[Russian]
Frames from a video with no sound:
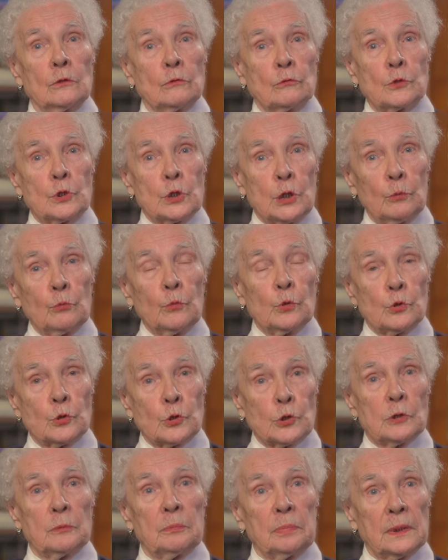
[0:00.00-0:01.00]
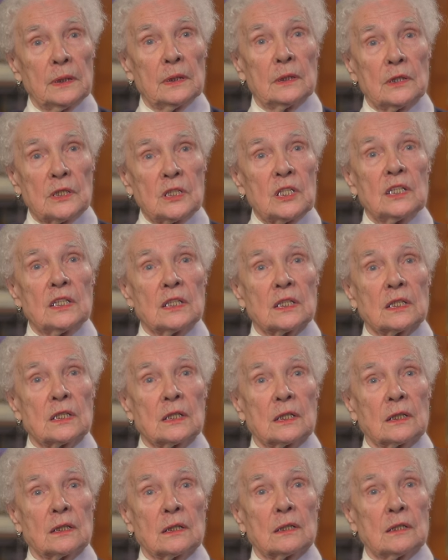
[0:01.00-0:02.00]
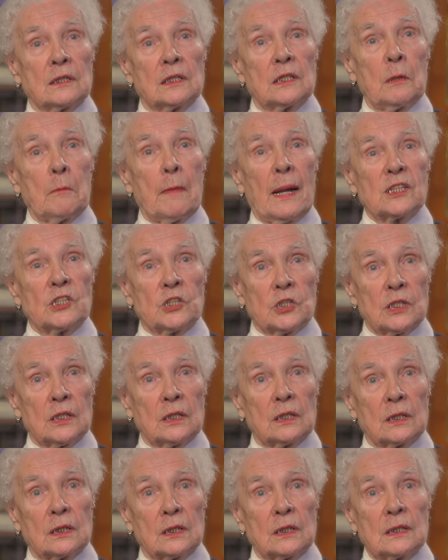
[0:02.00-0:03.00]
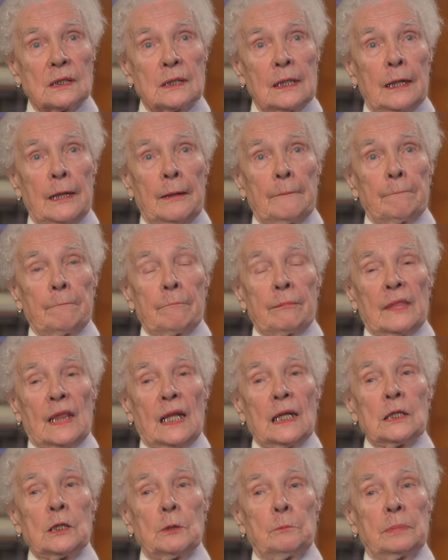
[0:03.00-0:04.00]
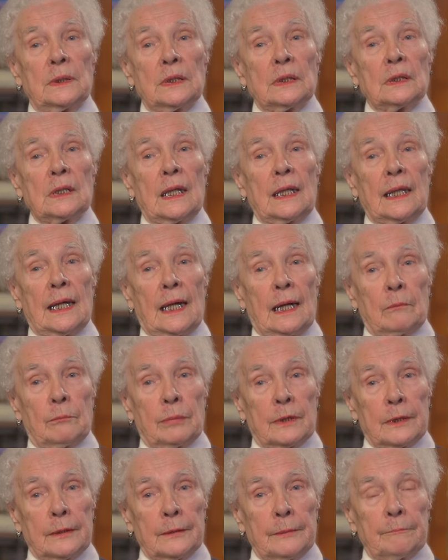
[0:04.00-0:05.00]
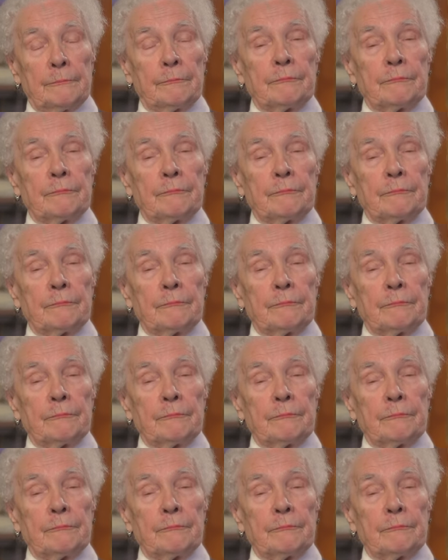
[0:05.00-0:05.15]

Уже можно было ездить на машинах. Это был ноябрь.